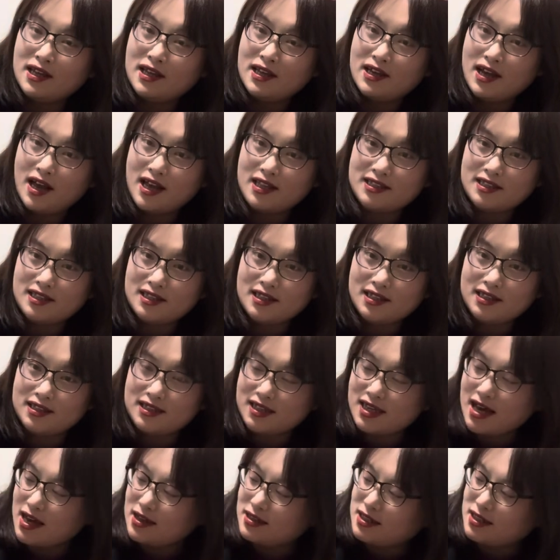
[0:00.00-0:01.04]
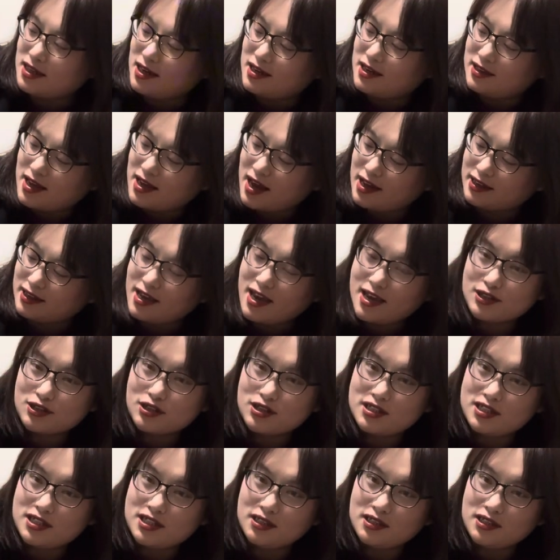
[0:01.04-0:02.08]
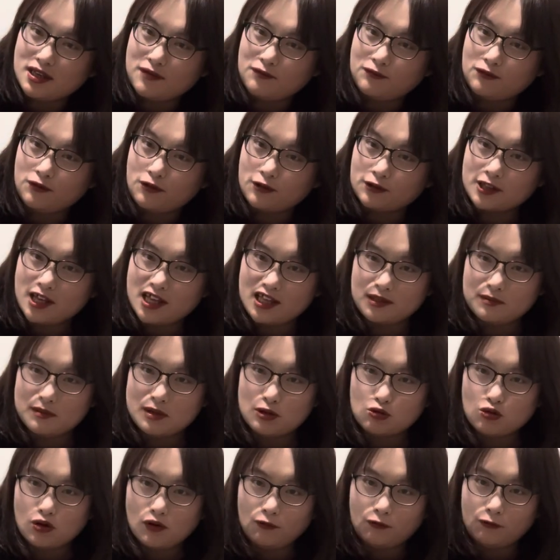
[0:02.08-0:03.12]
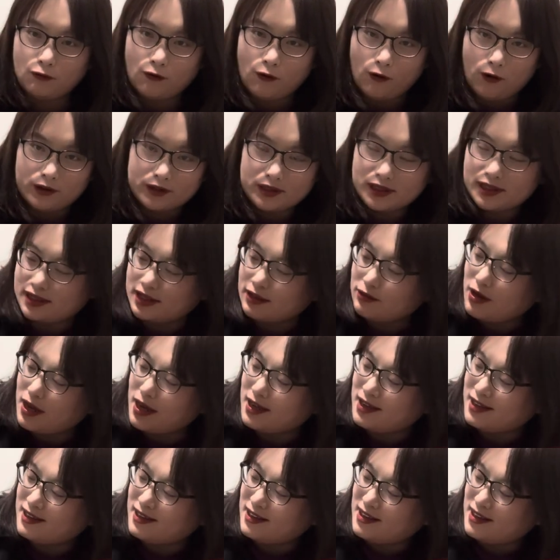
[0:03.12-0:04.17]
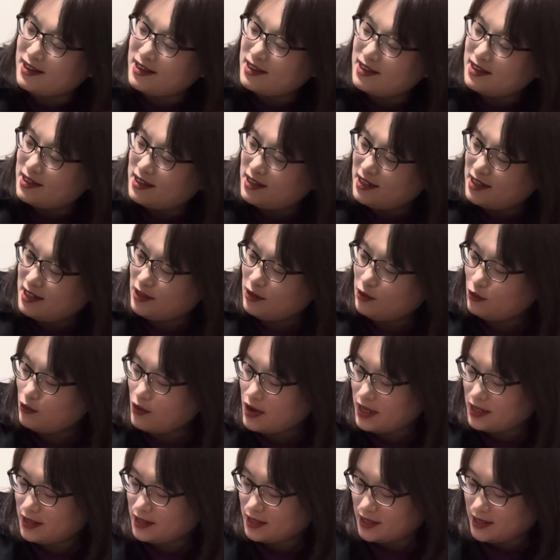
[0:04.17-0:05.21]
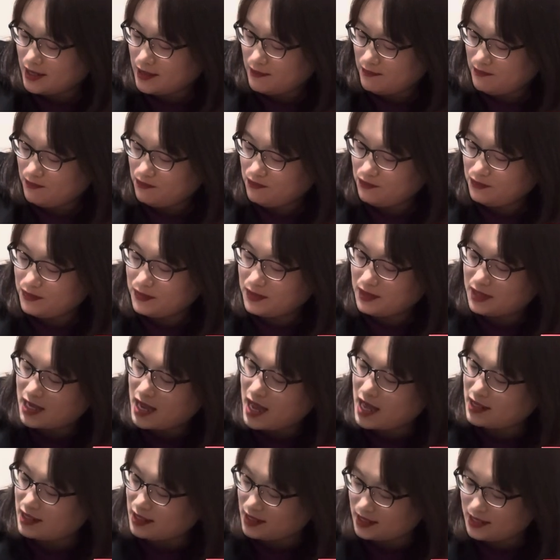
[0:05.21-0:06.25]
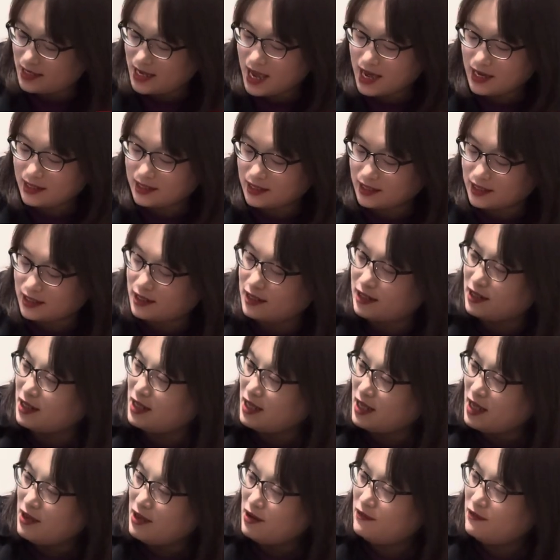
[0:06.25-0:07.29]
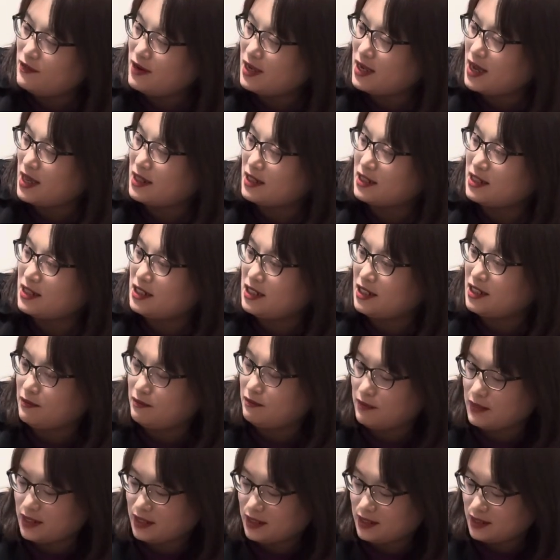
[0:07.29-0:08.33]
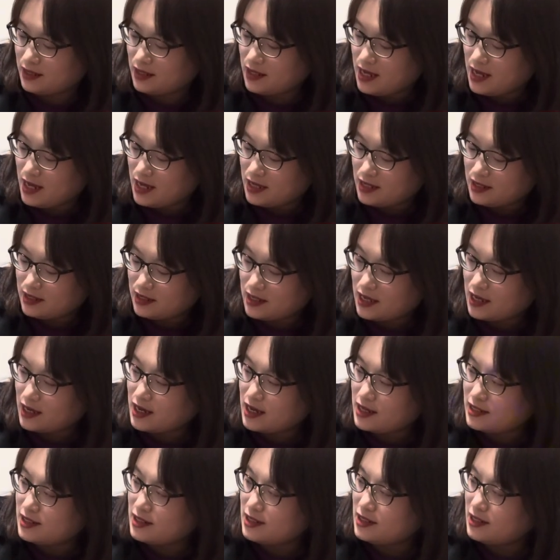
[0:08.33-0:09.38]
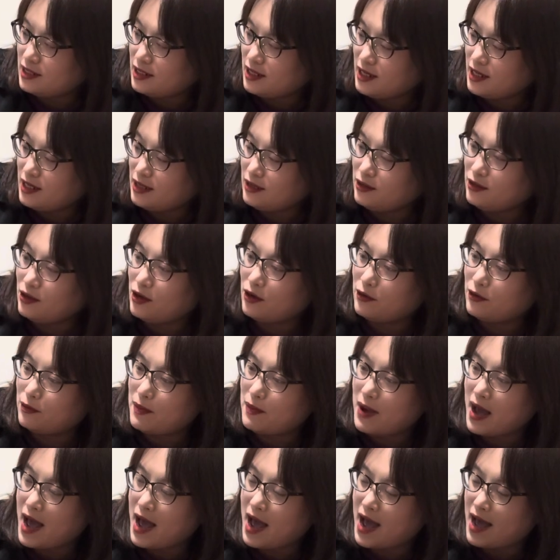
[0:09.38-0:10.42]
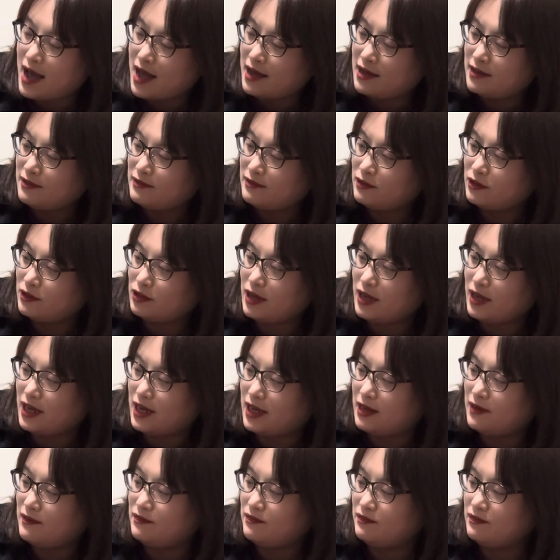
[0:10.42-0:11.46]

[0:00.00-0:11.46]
它这个价钱呢，应该是今年福袋里面最佛的，因为，因为呢，它的价格非常的亲民，大概是一六八。对，